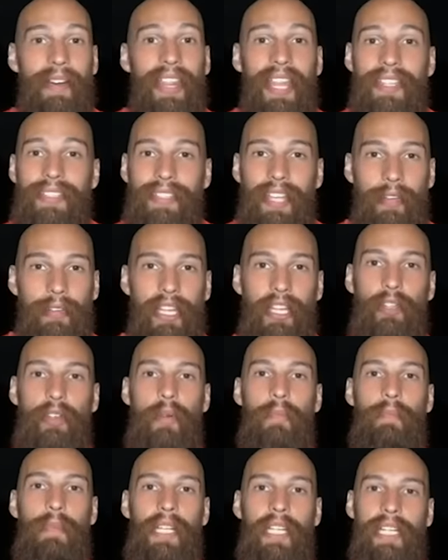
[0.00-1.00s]
verdad está bien
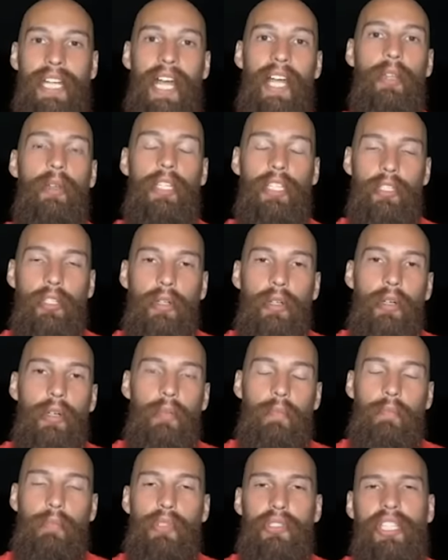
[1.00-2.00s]
complicado y
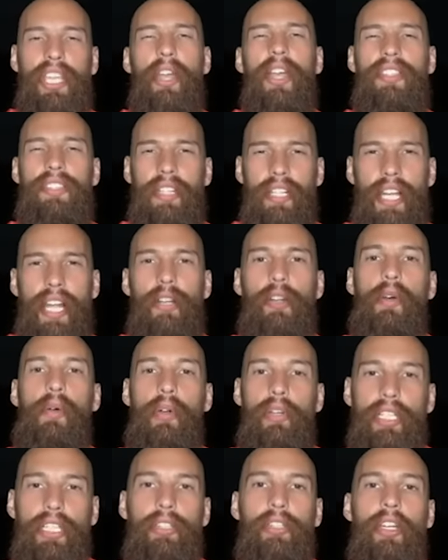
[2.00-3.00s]
yo pues quiero hacerle algo
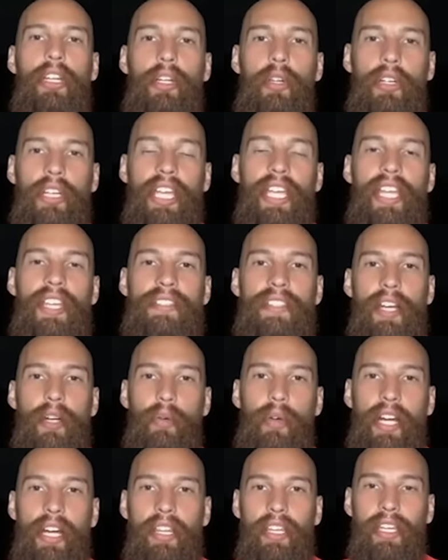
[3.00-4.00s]
bonito de lo que ella se
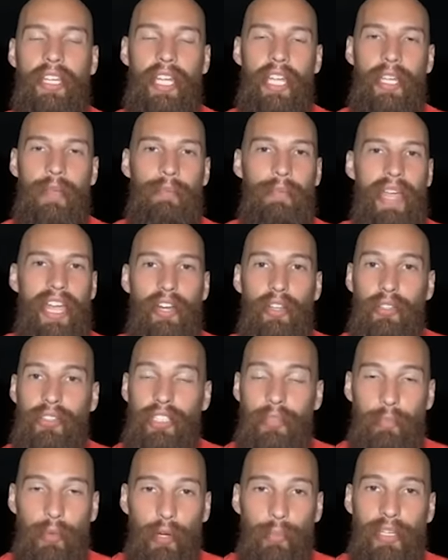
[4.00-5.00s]
acuerde, pero
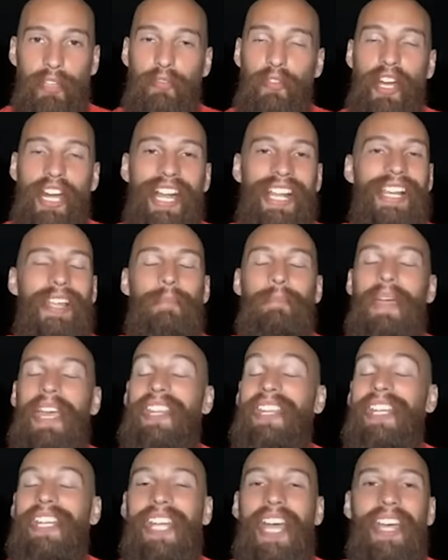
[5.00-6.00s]
si por mí fuera le
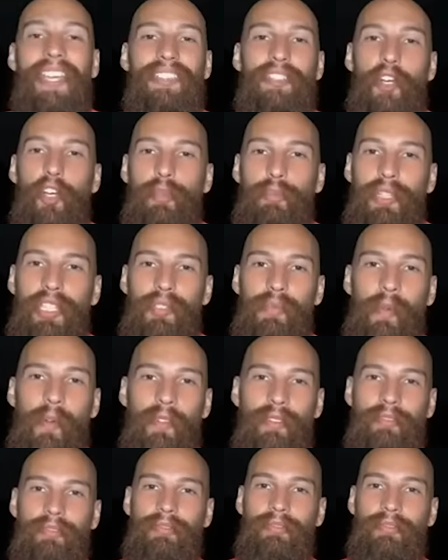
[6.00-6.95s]
pediría desde hoy mismo.